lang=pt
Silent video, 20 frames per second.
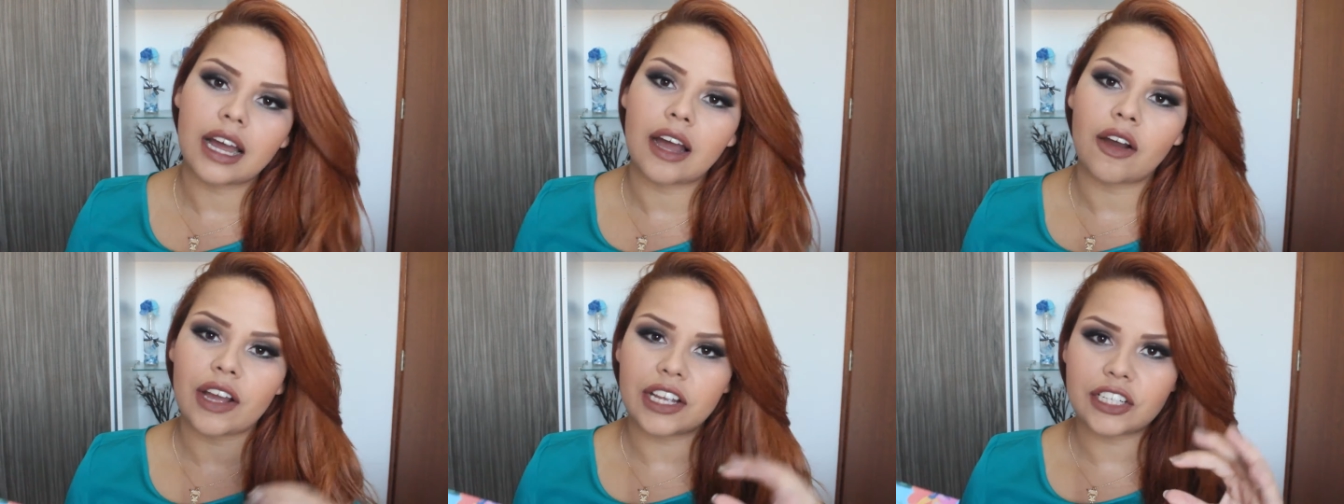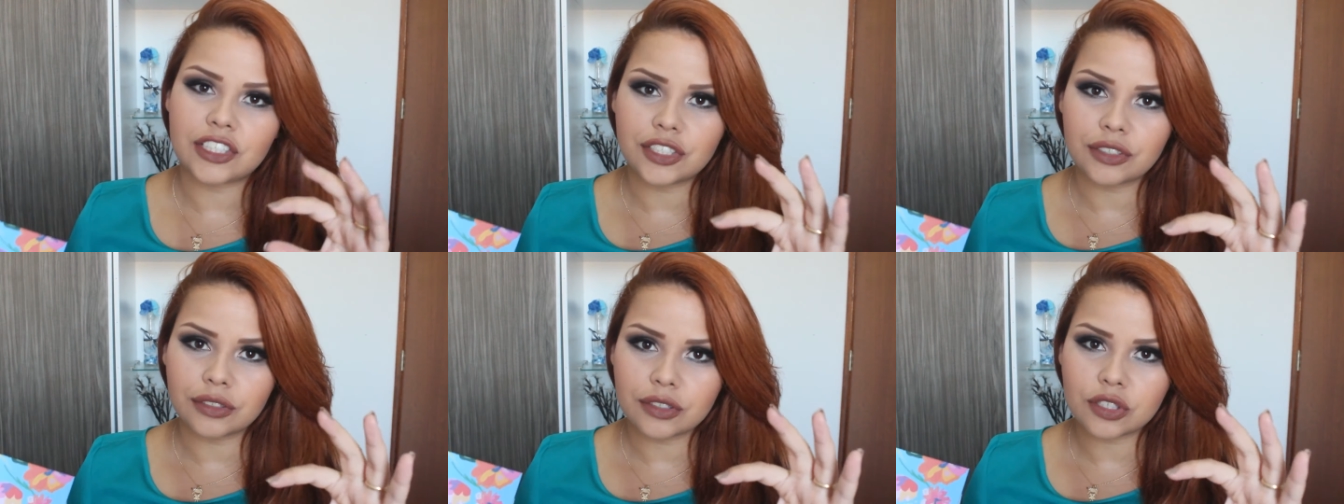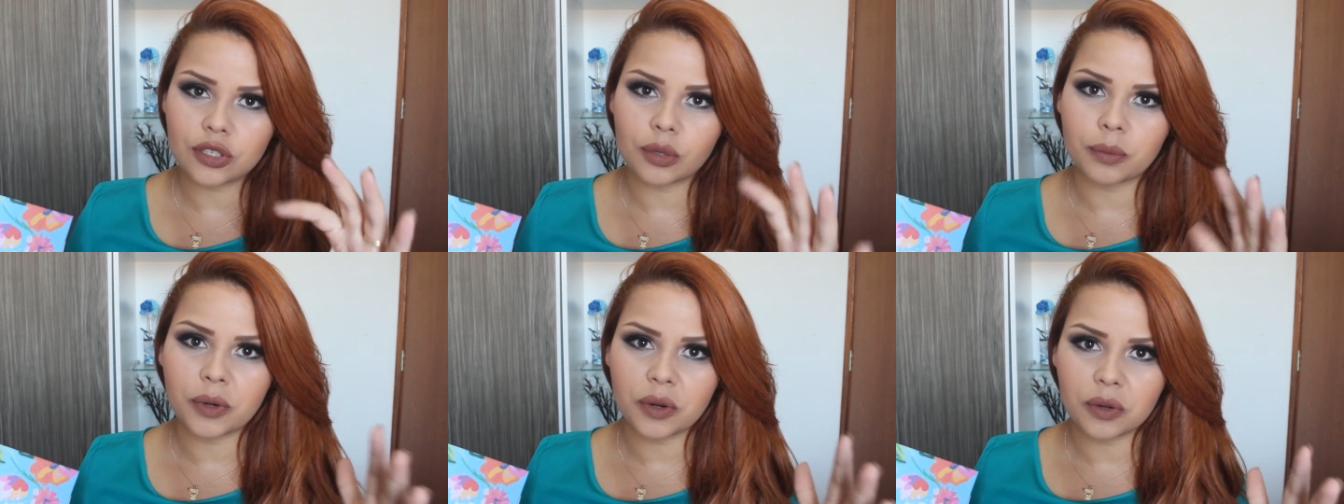O restinho
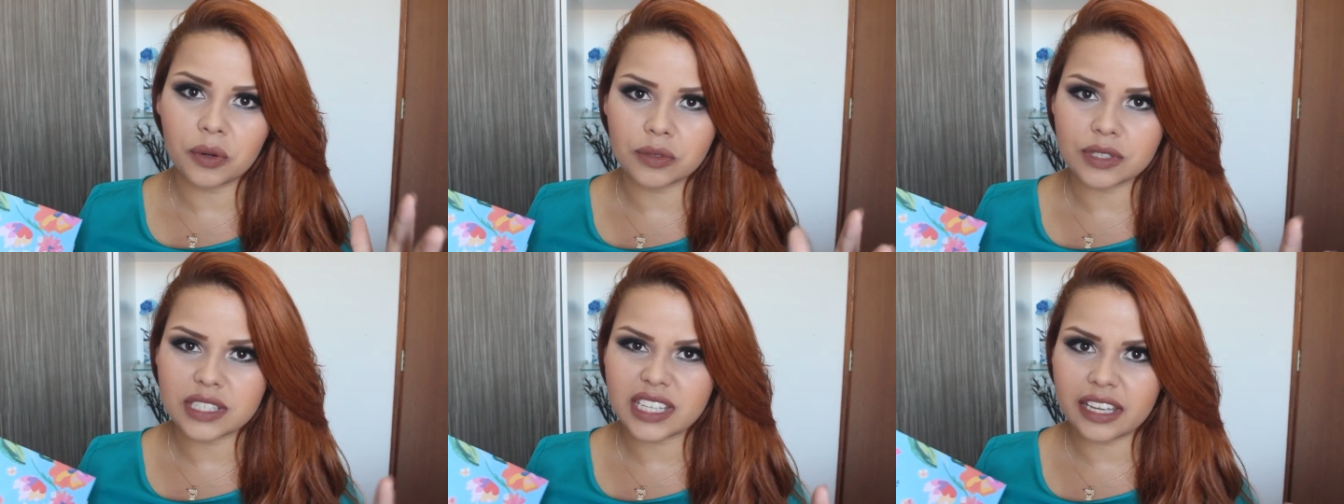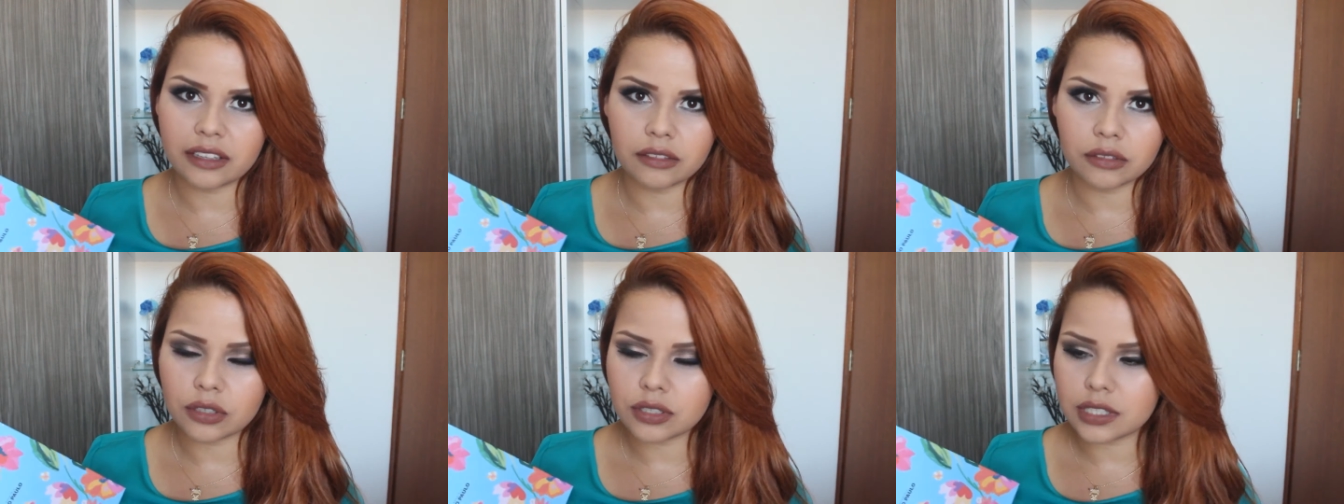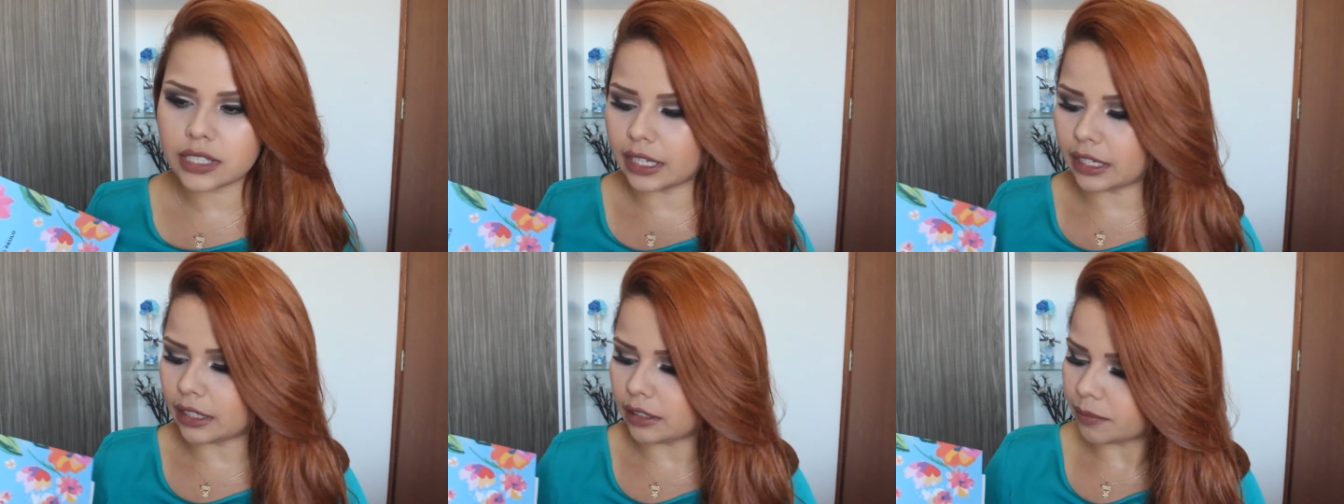que sobrou eu usei, eu não
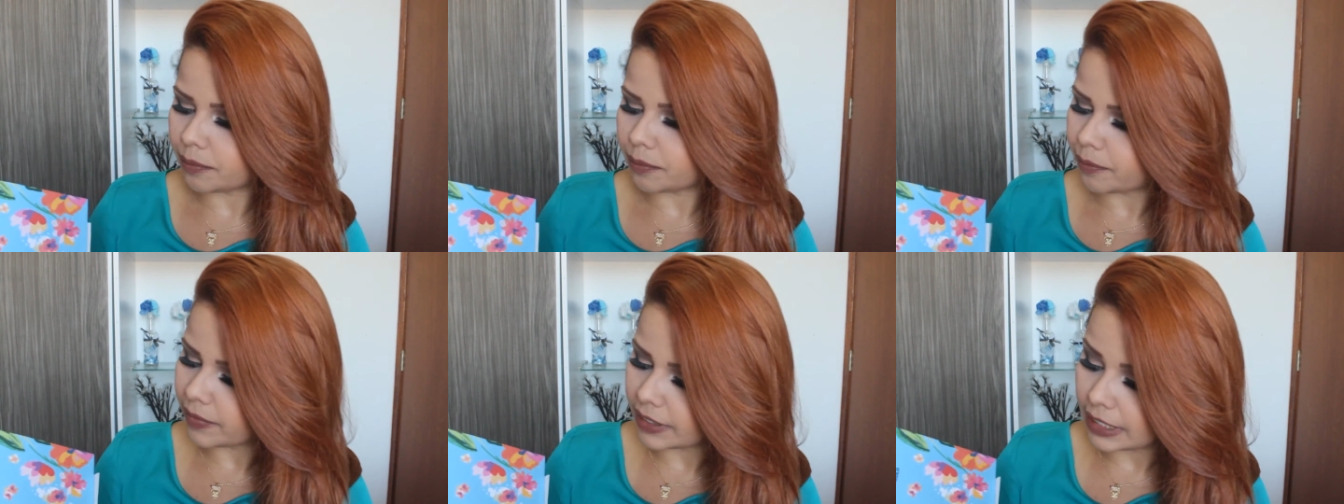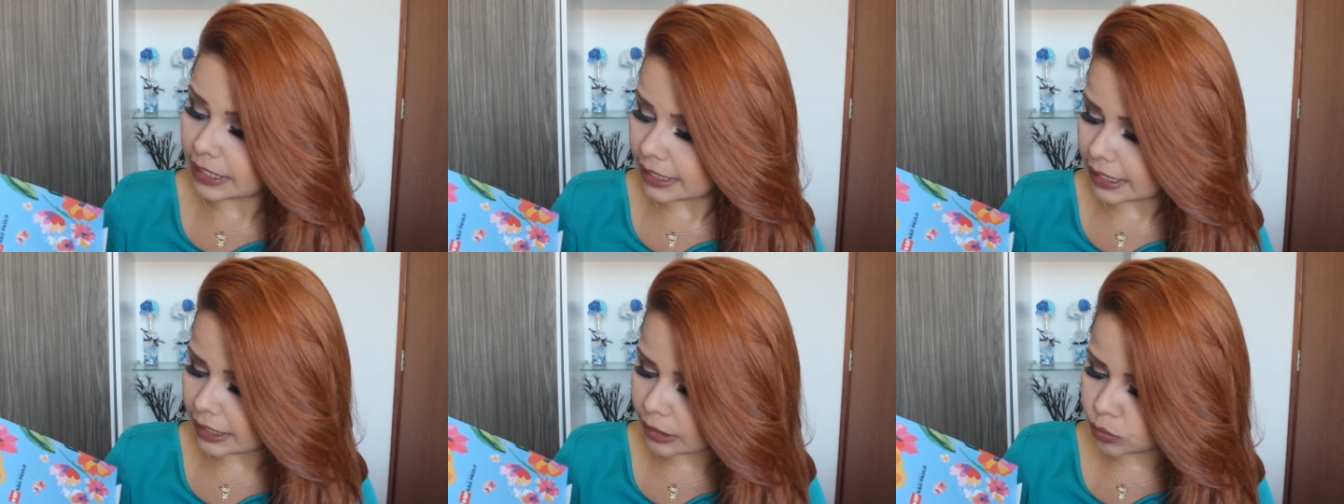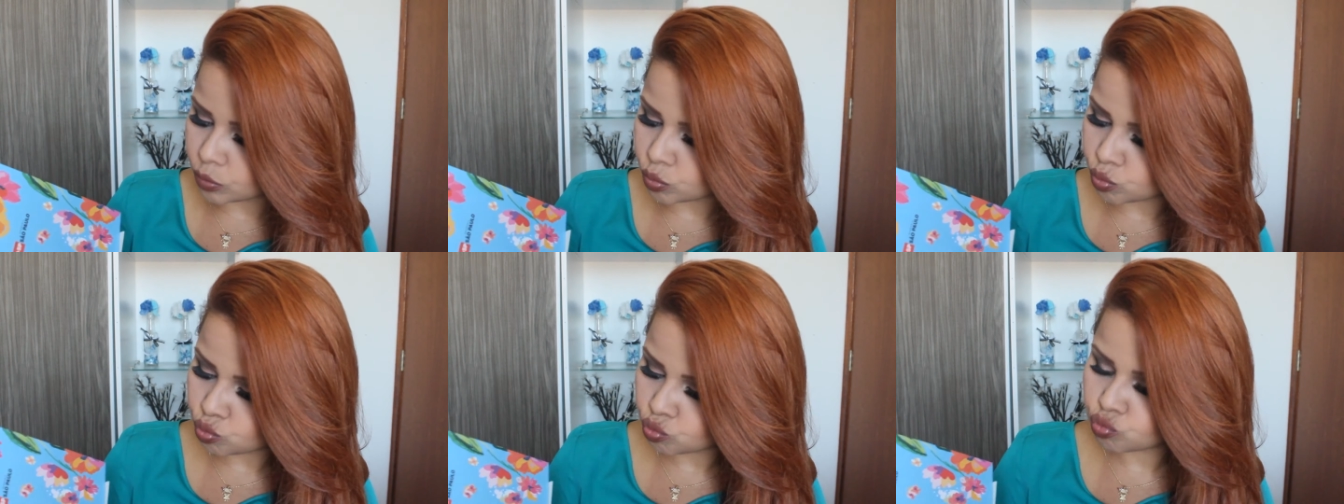gostei. Então,